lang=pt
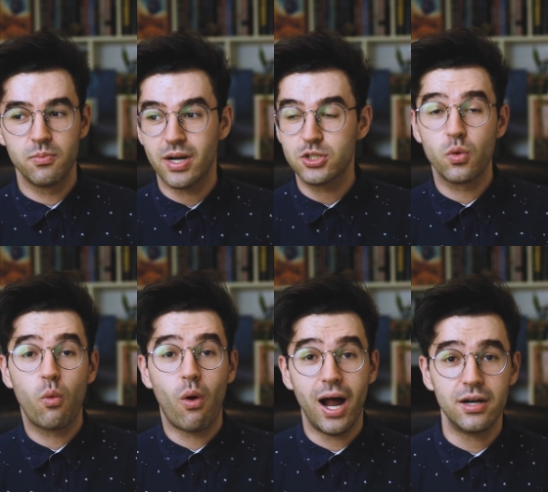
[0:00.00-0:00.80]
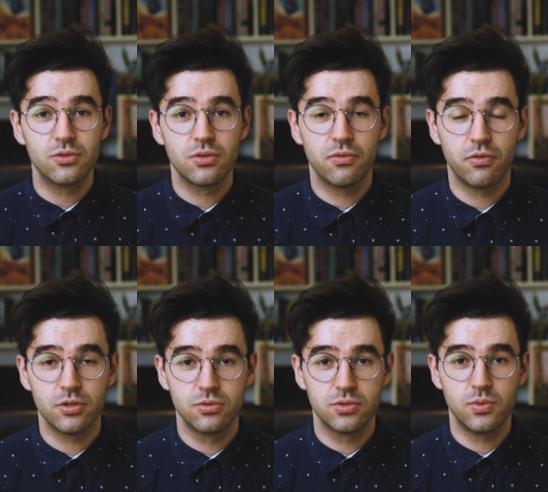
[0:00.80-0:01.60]
mas o quarto, que
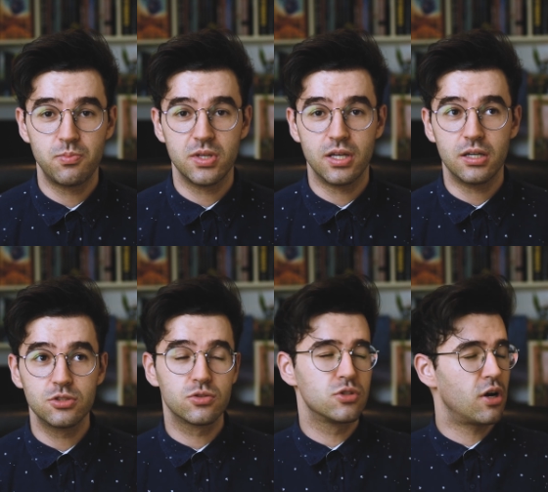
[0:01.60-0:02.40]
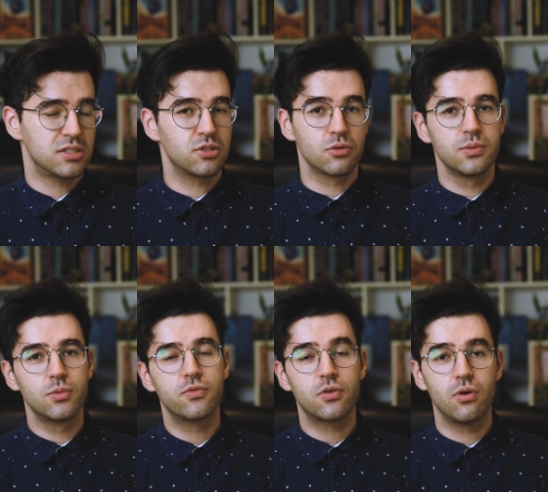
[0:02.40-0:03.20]
foi dos Weeping Angels, nossa, todo
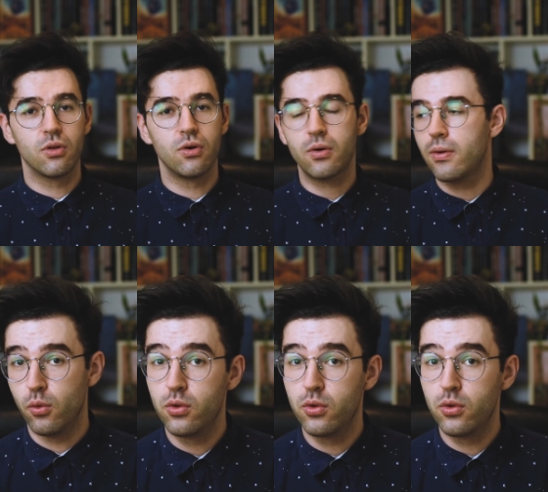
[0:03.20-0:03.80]
mundo ficou louco.